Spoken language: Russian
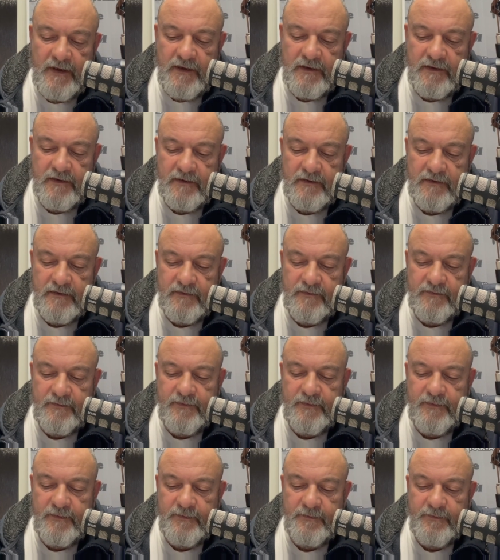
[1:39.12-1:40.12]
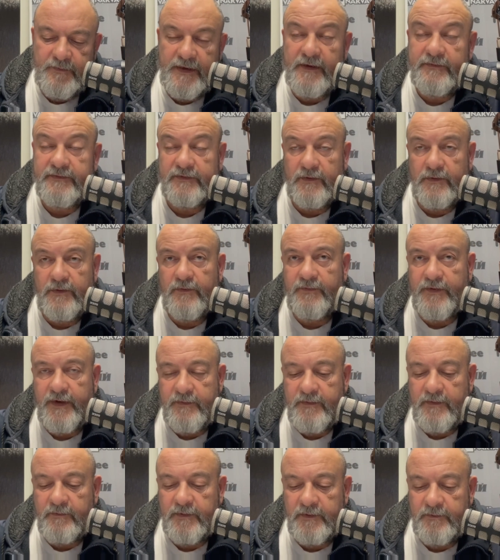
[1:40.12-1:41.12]
э, я в свое
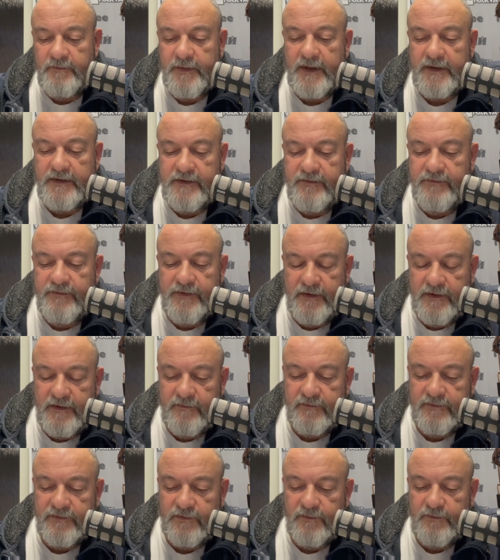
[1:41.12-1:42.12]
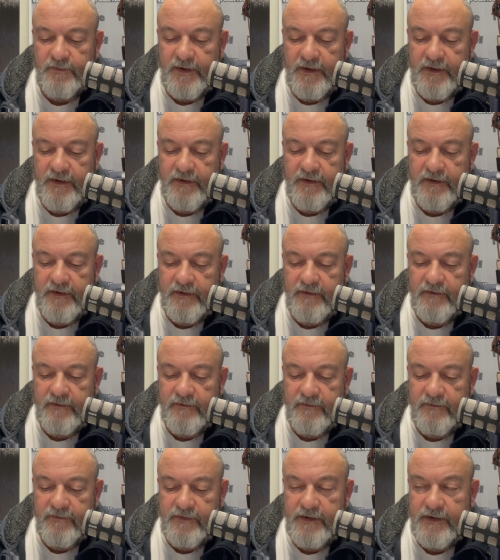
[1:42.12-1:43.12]
время был противником
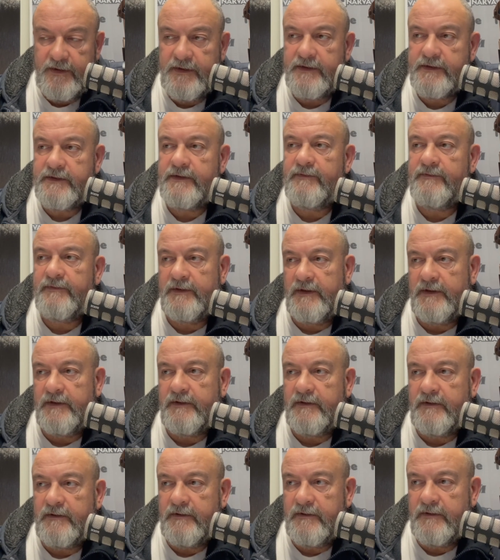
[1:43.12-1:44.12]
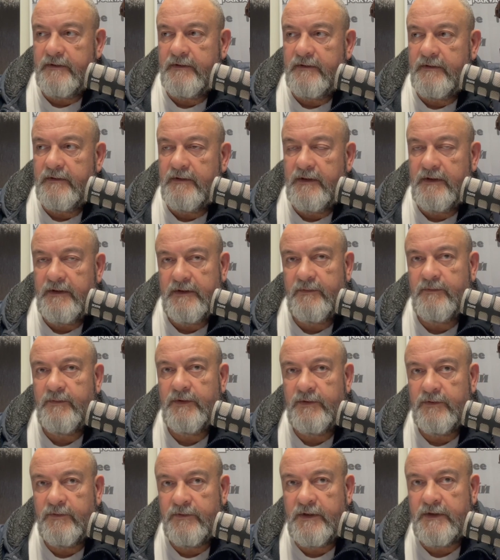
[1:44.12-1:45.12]
вступления в ЕС и в НАТО. Это
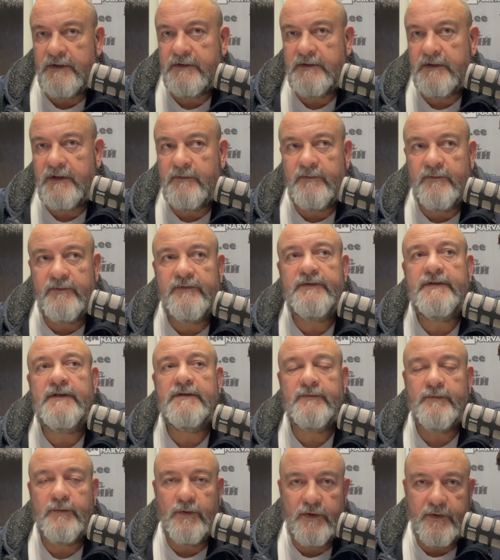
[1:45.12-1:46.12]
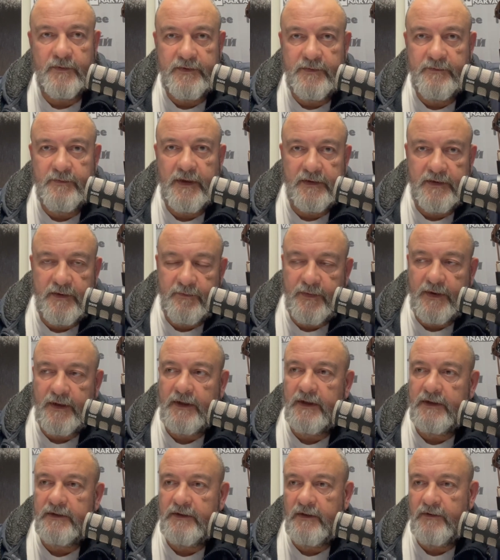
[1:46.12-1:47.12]
был у нас там, все споры, дебаты
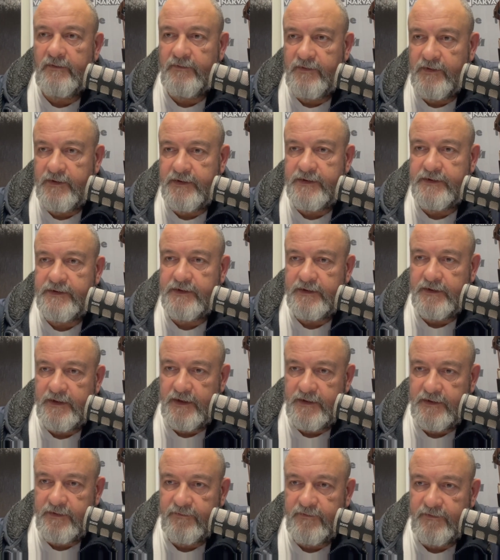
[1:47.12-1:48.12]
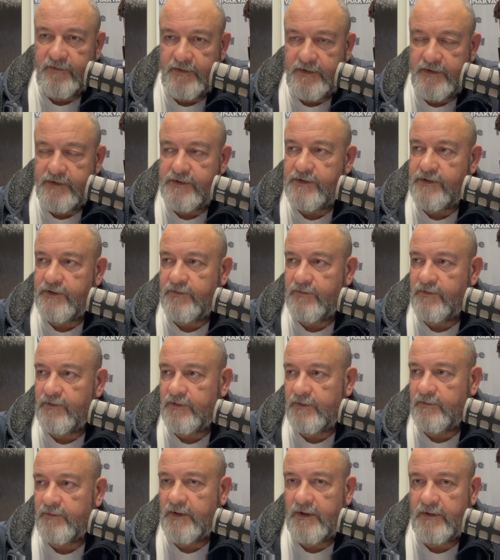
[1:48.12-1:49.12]
проходили в
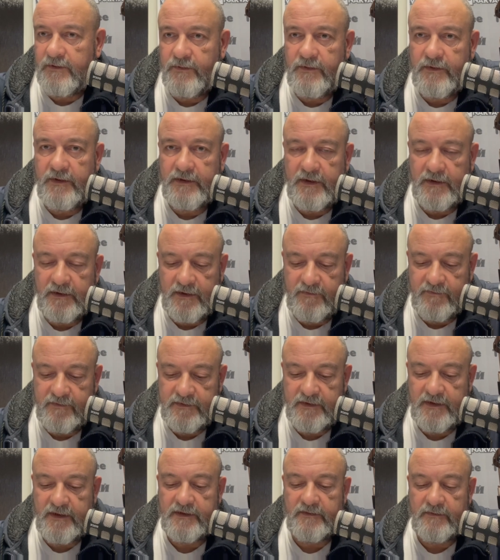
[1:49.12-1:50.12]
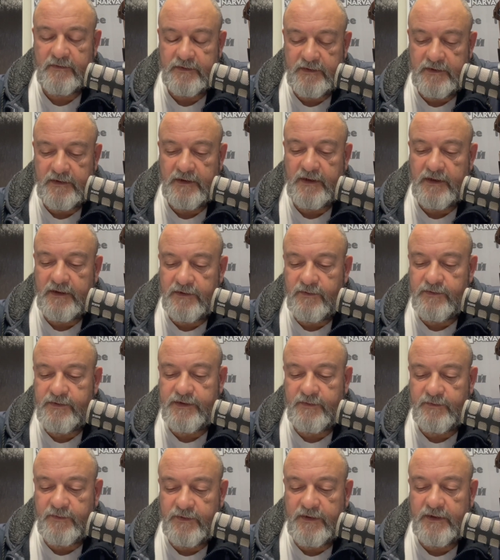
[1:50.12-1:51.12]
2003-2004 году. Я тогда высказывался на эту
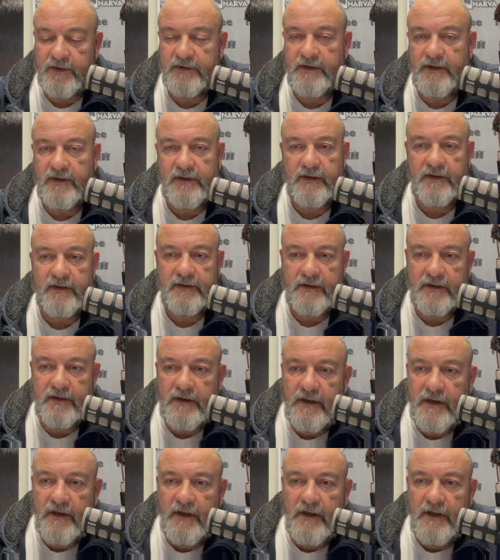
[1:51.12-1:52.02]
тему неоднократно.